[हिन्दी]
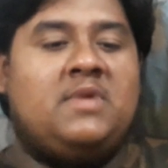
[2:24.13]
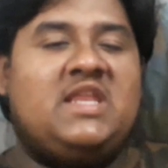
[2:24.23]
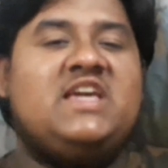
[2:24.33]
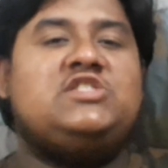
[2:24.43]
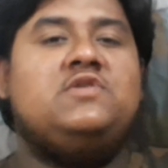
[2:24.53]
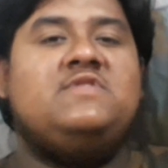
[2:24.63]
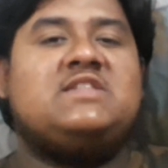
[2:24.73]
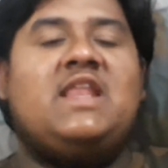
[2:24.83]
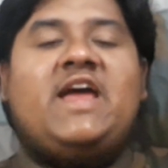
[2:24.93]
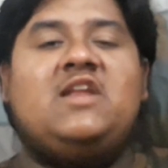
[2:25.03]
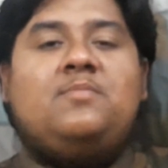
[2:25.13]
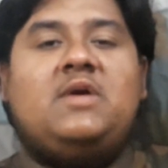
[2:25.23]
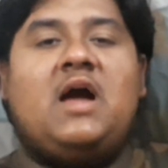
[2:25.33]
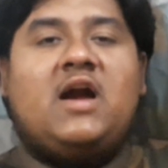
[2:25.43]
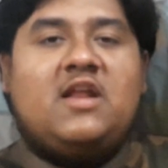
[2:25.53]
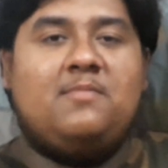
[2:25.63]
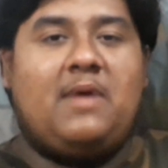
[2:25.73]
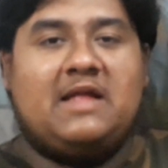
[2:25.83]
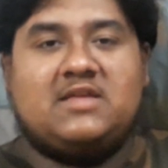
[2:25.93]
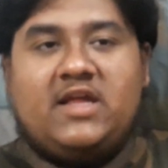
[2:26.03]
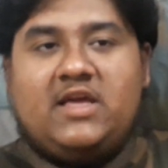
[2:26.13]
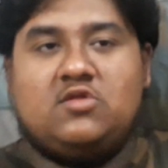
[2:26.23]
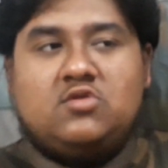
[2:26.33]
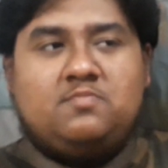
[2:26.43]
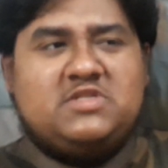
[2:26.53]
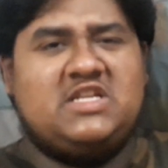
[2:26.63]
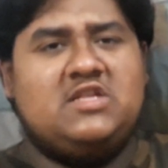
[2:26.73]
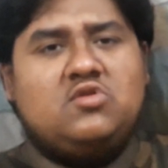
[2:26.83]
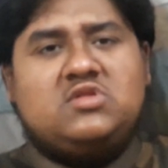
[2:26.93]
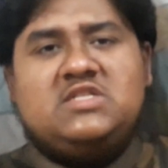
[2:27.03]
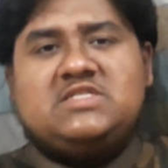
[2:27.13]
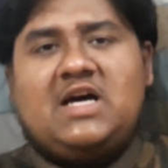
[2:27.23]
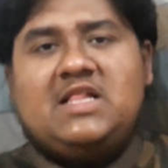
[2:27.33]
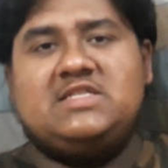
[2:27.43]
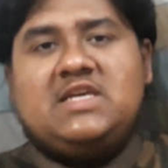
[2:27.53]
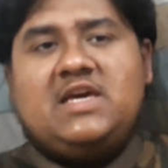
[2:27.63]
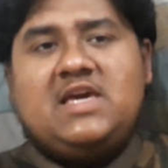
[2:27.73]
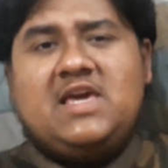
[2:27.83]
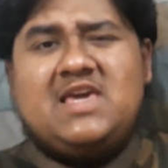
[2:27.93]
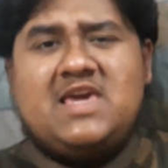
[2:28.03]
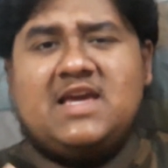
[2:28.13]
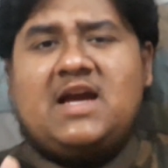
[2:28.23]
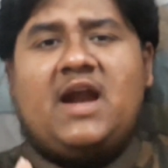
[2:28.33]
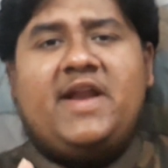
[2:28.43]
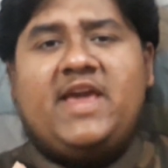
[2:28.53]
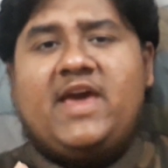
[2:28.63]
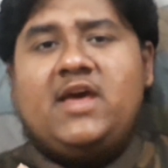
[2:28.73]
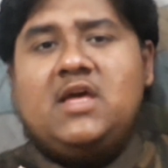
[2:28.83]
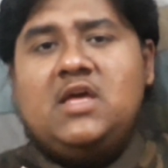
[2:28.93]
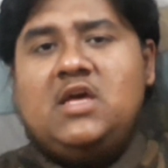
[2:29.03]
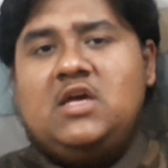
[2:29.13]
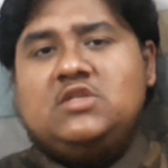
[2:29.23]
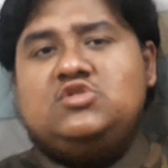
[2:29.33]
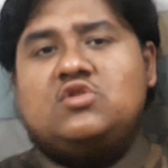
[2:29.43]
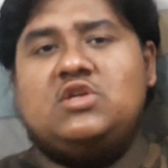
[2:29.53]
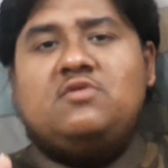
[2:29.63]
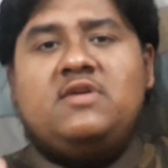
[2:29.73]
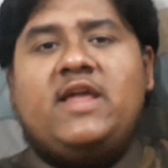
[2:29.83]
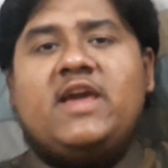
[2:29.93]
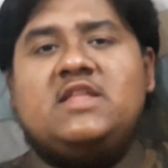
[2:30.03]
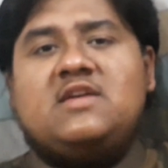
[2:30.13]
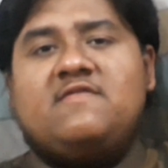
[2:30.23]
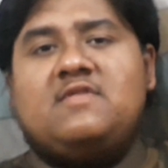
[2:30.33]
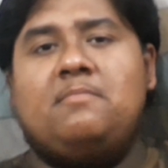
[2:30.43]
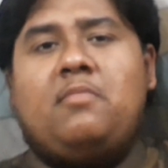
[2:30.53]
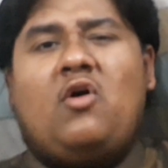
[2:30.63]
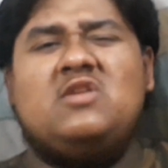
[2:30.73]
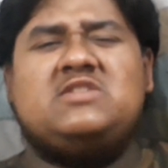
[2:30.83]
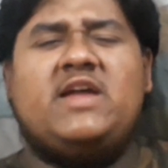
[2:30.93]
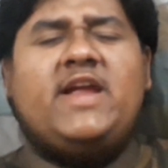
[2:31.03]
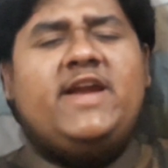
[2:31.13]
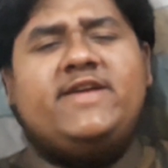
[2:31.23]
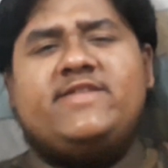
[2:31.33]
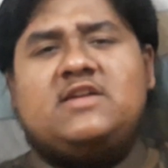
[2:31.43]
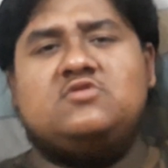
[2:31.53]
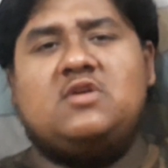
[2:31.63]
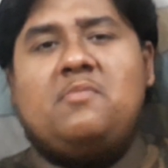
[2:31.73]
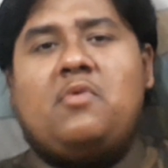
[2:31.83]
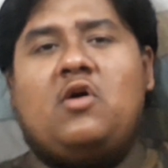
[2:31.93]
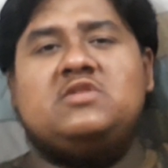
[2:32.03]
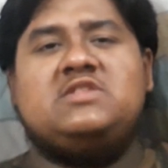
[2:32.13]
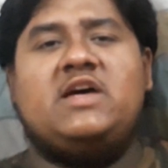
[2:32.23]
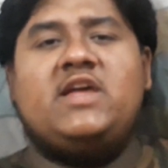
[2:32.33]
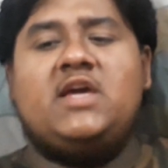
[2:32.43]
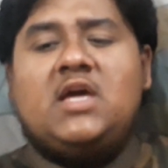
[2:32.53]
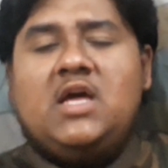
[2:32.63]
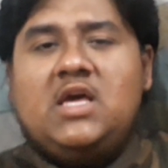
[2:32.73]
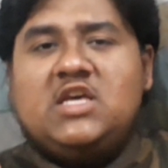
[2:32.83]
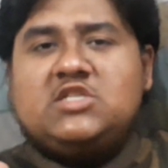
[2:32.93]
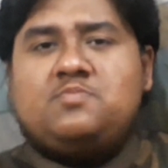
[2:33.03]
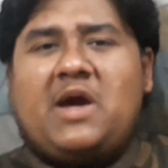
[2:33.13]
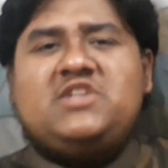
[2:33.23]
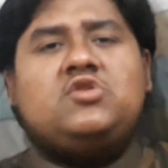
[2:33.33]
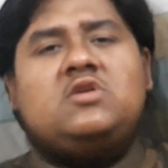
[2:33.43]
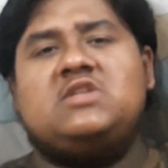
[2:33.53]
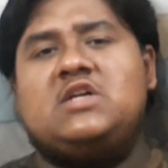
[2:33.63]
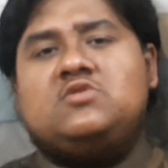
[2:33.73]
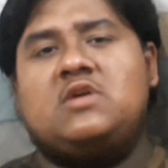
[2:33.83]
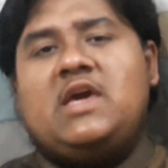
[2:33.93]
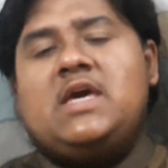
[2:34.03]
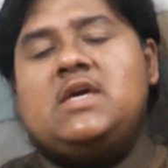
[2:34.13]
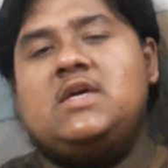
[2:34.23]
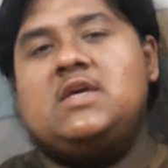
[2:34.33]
मिनी एस के लाइनअप में अगर हम बात करें तो पिछले दो तीन साल से एक गाड़ी है जो कि हुंडई की तरफ से बहुत सारे हिंट्स आ चुके हैं बहुत सारे स्पाई शॉट्स आ चुके हैं